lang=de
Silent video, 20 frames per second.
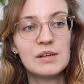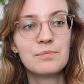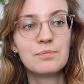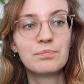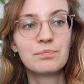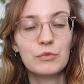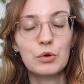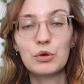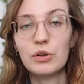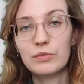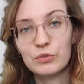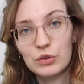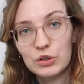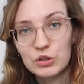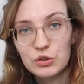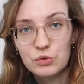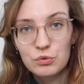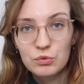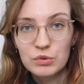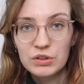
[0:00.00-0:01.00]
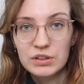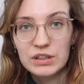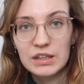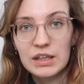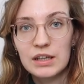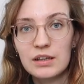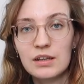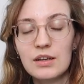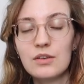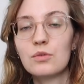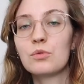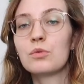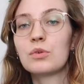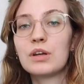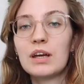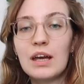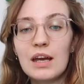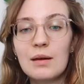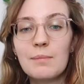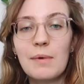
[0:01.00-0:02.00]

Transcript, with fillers: Und dann wirklich durchgehend, also okay,